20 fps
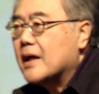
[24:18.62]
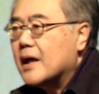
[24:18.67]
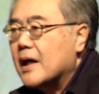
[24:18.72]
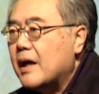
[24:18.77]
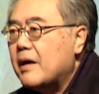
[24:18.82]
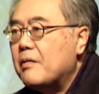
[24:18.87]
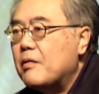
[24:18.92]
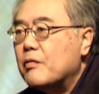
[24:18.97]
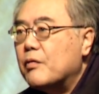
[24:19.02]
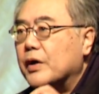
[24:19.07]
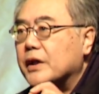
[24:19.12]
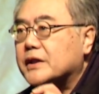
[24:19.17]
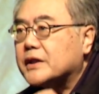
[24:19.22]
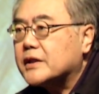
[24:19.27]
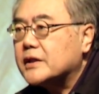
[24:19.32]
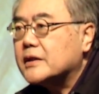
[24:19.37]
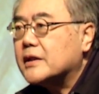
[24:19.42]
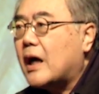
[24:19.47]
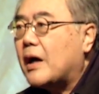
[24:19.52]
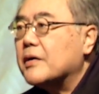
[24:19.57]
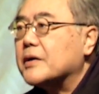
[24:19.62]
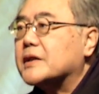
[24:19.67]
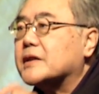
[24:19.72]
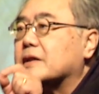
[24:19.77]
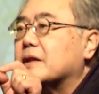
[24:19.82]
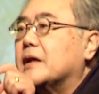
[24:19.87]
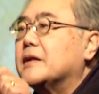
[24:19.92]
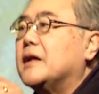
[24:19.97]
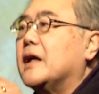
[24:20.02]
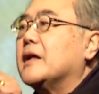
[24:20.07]
因为我知道
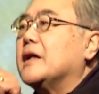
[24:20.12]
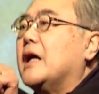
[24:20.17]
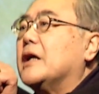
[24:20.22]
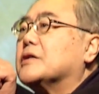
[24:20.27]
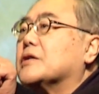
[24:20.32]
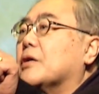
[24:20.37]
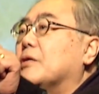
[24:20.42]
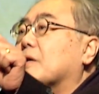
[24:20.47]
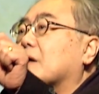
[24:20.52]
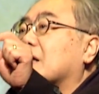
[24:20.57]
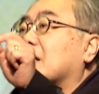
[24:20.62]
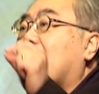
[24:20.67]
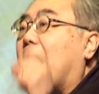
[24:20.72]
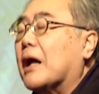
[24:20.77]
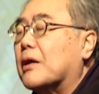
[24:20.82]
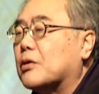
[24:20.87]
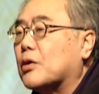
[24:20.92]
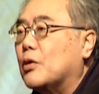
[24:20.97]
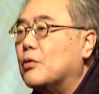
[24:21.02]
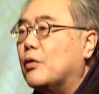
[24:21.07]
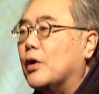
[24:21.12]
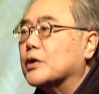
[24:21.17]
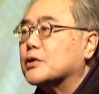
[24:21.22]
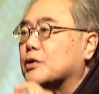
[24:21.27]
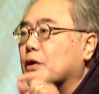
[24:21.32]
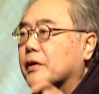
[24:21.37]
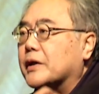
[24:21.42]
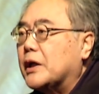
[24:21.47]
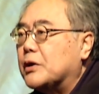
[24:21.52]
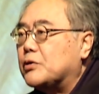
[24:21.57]
圣灵那时候感动我
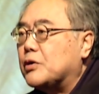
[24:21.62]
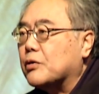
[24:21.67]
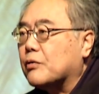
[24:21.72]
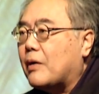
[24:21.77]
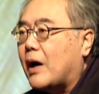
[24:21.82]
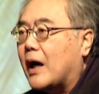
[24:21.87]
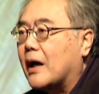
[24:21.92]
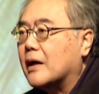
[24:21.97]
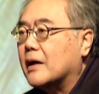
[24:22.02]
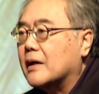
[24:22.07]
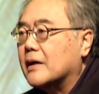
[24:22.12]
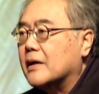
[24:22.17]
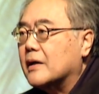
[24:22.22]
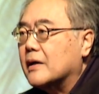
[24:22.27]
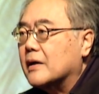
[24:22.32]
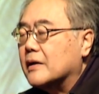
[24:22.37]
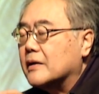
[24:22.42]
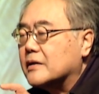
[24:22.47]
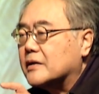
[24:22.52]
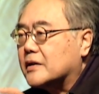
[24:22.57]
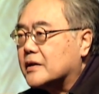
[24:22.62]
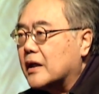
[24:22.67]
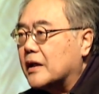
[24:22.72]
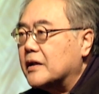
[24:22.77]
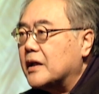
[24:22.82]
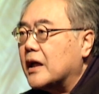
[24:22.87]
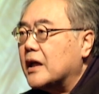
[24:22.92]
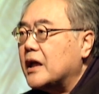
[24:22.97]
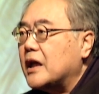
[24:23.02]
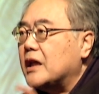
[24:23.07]
说那句话，圣
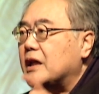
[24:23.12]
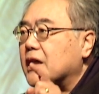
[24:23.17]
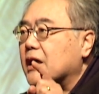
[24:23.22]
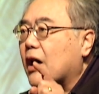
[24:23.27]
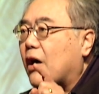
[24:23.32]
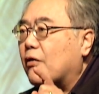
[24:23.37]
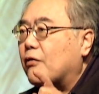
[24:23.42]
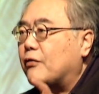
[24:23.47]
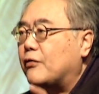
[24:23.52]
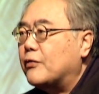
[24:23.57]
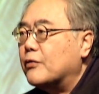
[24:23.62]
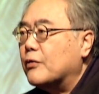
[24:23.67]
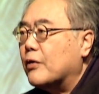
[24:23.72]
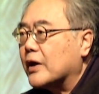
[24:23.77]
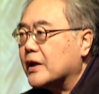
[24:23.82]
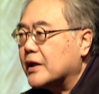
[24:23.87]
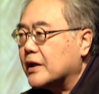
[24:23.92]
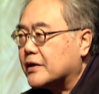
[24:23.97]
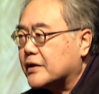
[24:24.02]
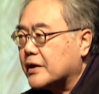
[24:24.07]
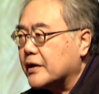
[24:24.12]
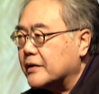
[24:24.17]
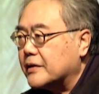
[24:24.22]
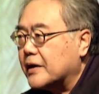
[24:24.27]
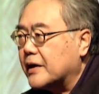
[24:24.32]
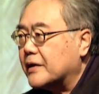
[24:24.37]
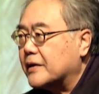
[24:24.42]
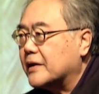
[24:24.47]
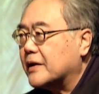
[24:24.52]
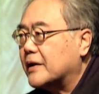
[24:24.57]
灵一定要负我的责
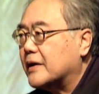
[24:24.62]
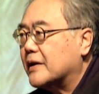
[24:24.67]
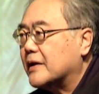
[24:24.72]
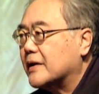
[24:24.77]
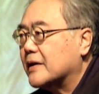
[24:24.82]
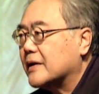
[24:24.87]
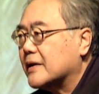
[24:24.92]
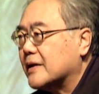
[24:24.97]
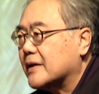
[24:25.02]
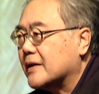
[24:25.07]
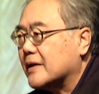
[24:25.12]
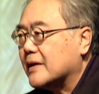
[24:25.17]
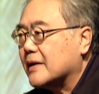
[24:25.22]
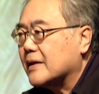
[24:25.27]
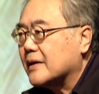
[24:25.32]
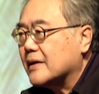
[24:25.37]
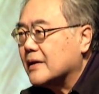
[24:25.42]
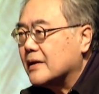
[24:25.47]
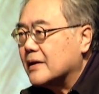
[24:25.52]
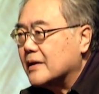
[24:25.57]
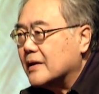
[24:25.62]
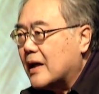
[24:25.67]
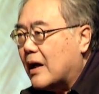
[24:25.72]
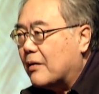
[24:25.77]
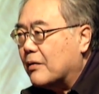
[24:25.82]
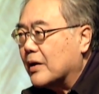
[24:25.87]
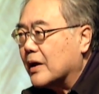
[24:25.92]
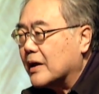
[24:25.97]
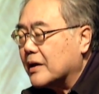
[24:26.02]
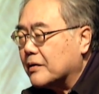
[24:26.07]
任，要
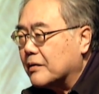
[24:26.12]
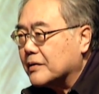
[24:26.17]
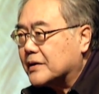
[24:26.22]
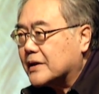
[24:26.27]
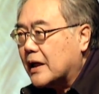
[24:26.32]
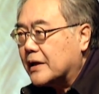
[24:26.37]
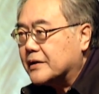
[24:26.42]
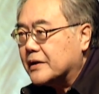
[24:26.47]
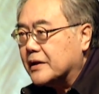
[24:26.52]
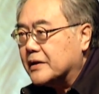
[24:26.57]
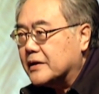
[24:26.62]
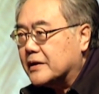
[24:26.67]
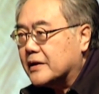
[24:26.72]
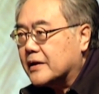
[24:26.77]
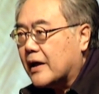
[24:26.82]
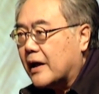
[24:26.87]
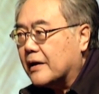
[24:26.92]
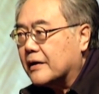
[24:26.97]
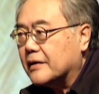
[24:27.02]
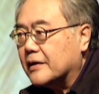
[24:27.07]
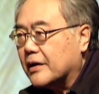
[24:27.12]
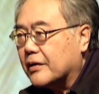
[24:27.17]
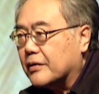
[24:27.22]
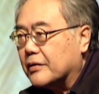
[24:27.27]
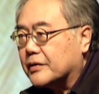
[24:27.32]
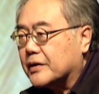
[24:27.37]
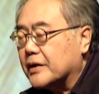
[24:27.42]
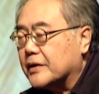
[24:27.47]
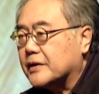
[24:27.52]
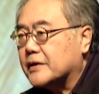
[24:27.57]
我能够在这件事上能够
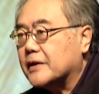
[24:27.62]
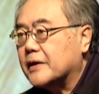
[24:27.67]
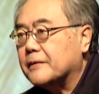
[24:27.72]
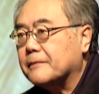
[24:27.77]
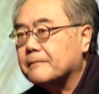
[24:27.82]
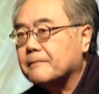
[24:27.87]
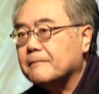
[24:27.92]
得胜。